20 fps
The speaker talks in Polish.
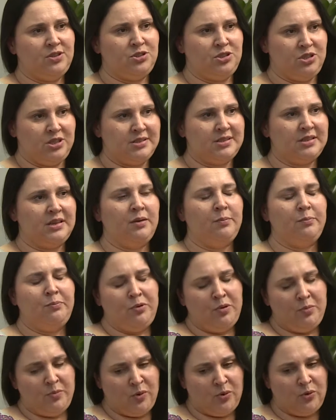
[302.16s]
z dzieckiem.
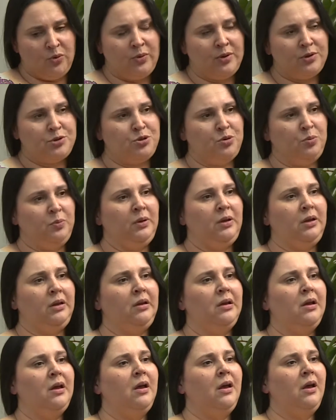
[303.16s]
Pomogłeś
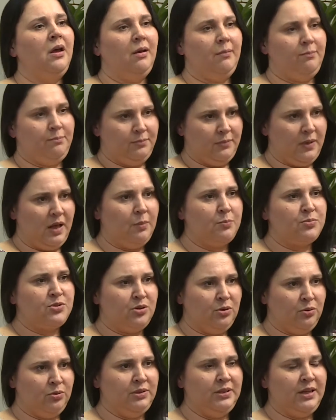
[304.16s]
mi,
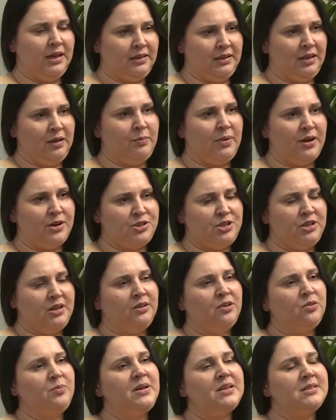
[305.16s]
absolutnie jak najbardziej.
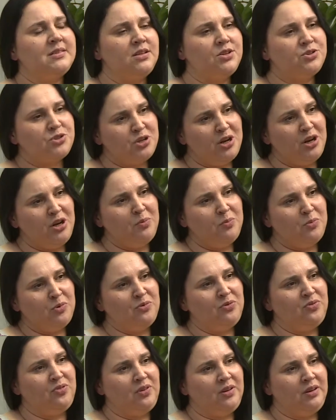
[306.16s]
Natomiast jeżeli
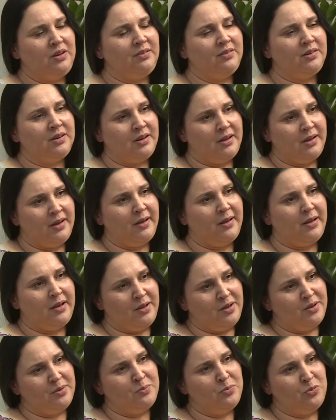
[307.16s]
mówi, e,
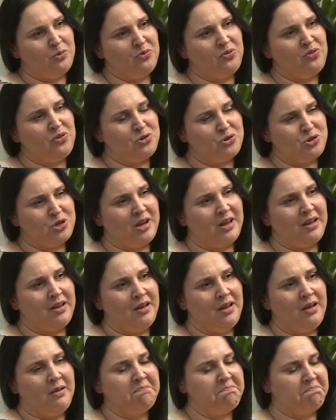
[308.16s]
e, mówi że
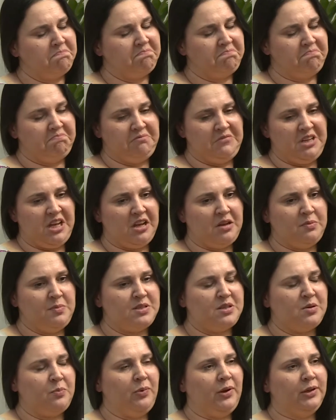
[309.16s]
jak mi
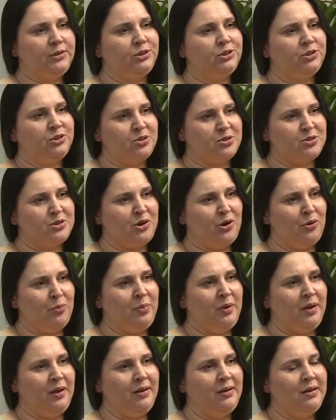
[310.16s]
zapłacisz, to
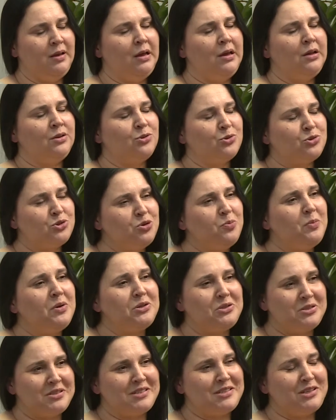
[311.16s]
zrobię, to trzeba
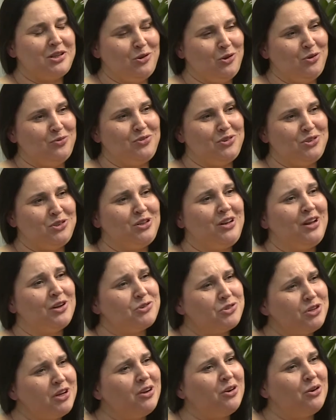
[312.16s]
się zastanowić,
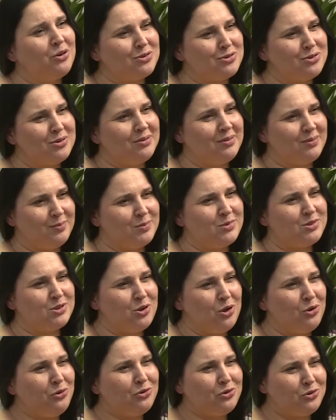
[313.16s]
dlaczego,
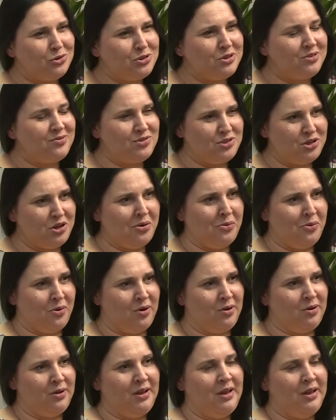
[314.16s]
skąd to się wzięło.